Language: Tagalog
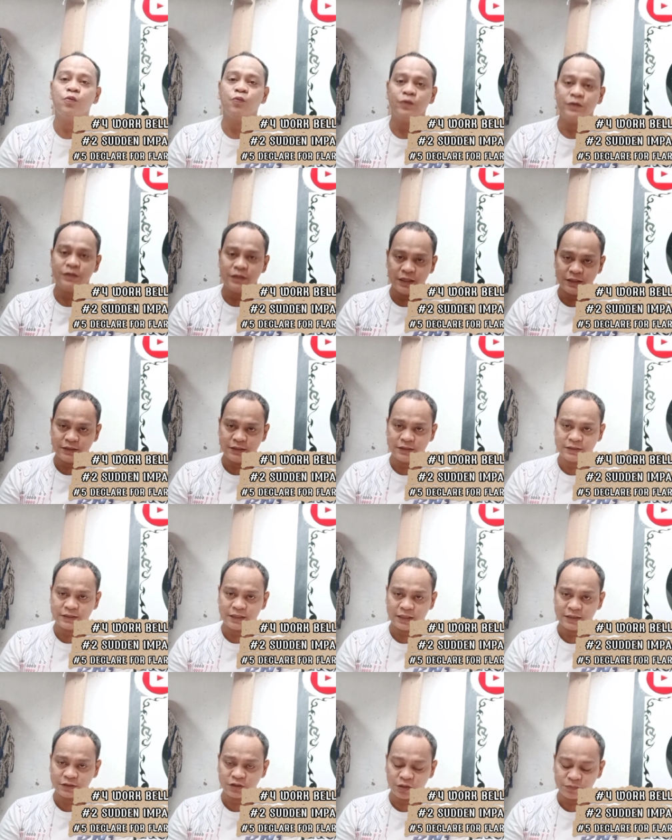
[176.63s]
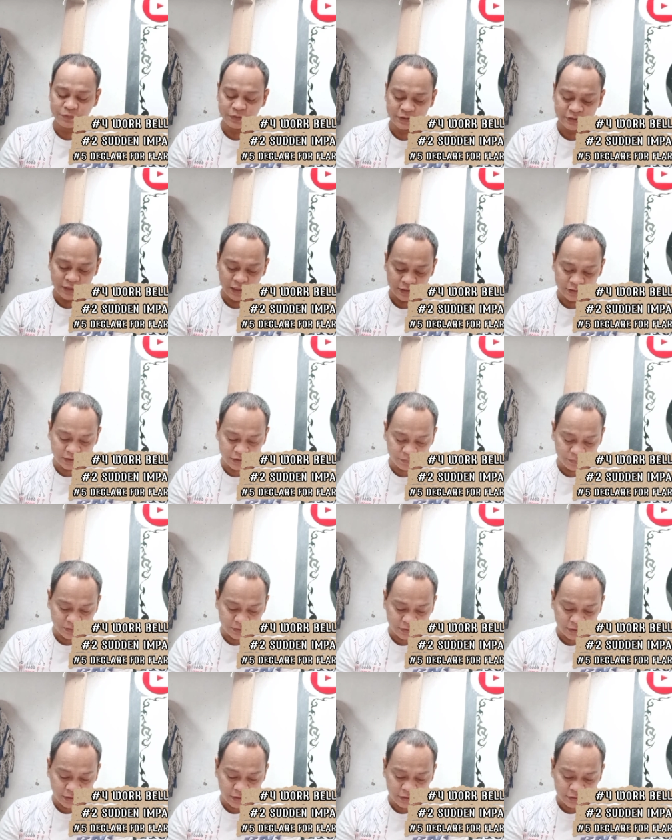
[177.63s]
with a distance of 600
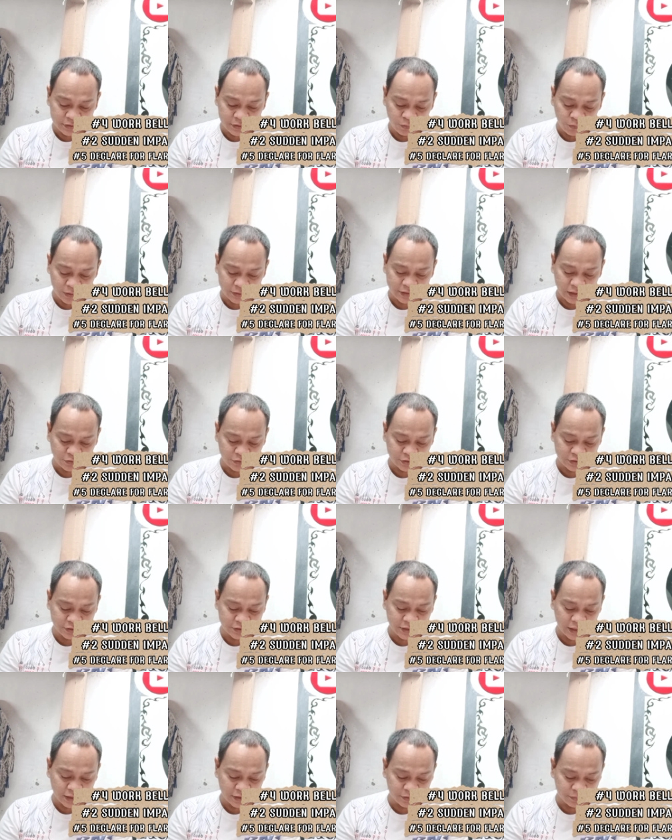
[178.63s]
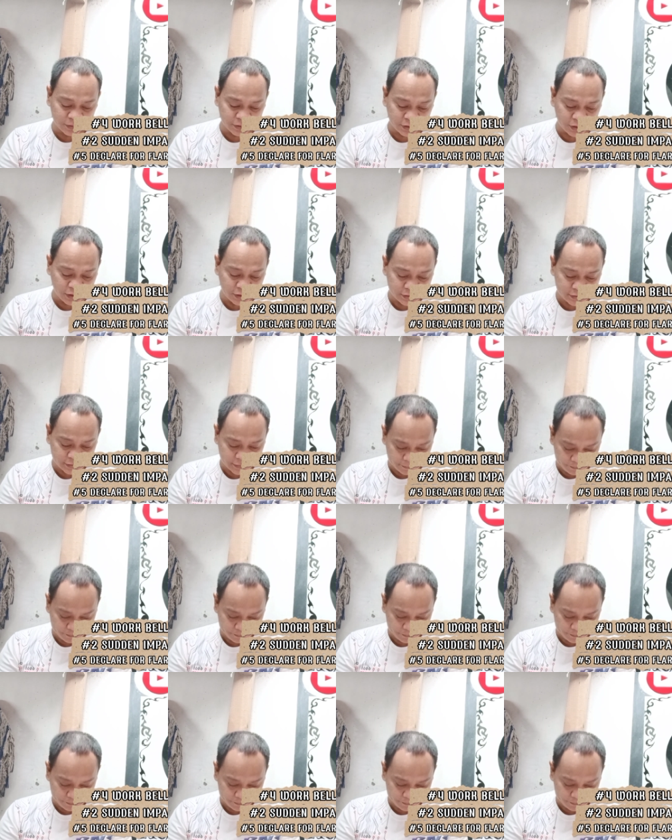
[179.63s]
meters, 1,600 meters.